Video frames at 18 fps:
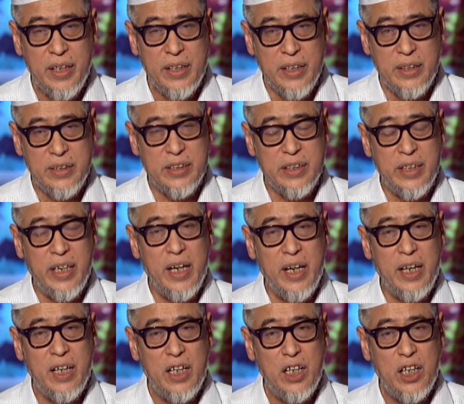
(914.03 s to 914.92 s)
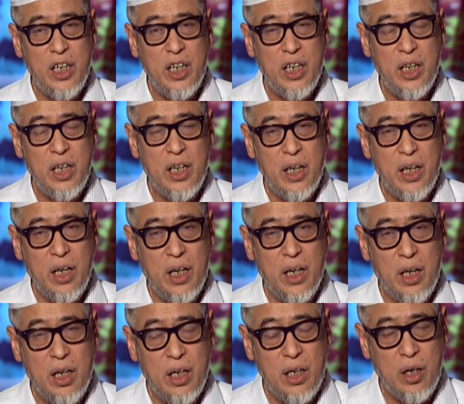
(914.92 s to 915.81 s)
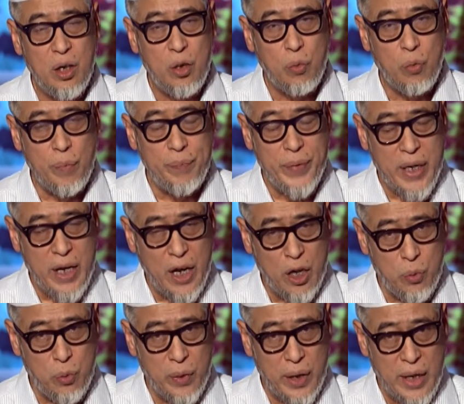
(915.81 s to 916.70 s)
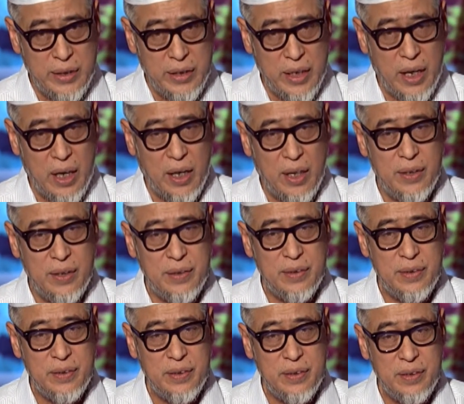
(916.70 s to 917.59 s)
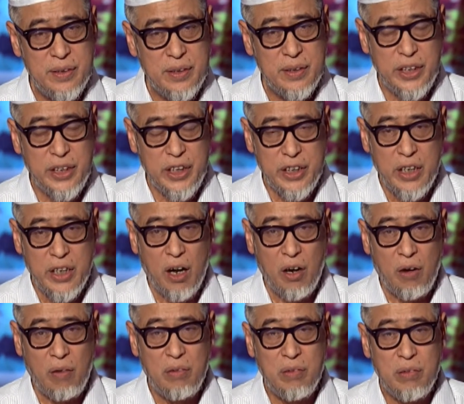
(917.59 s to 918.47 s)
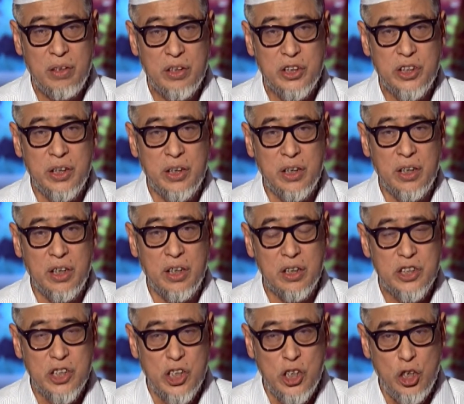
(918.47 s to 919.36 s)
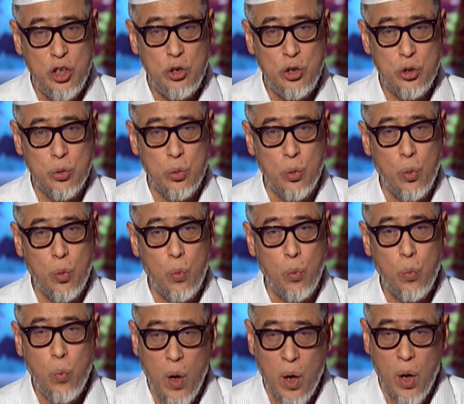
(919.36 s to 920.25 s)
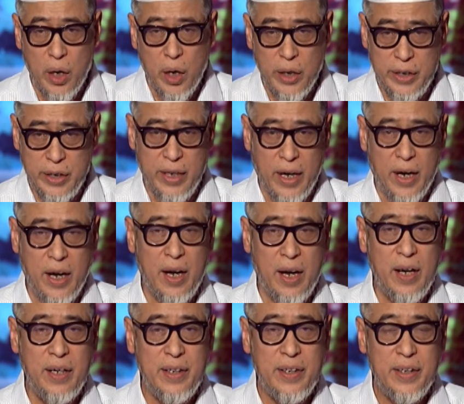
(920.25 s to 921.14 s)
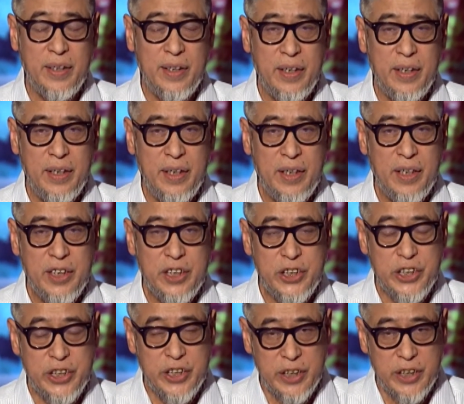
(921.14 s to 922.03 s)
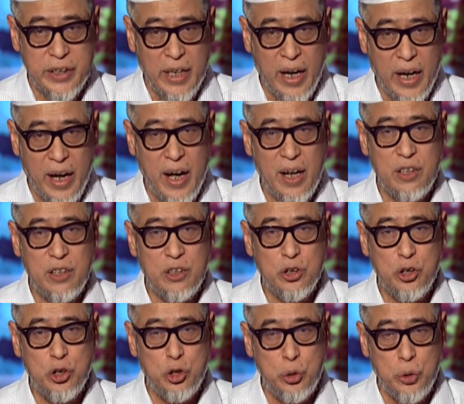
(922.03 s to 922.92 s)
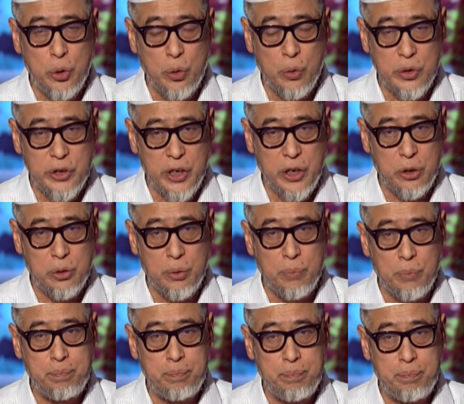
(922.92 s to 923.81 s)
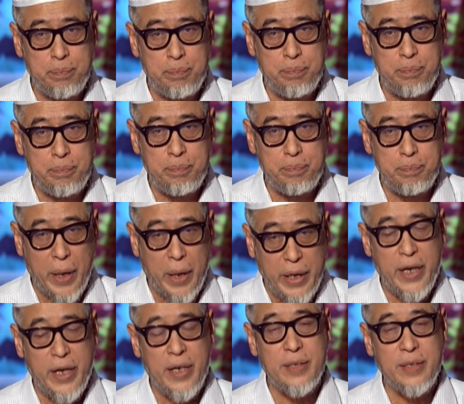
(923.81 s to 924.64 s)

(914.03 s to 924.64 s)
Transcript: 因此呢，我们看古兰上提到是真主沃 r 合于他，使他具有这种本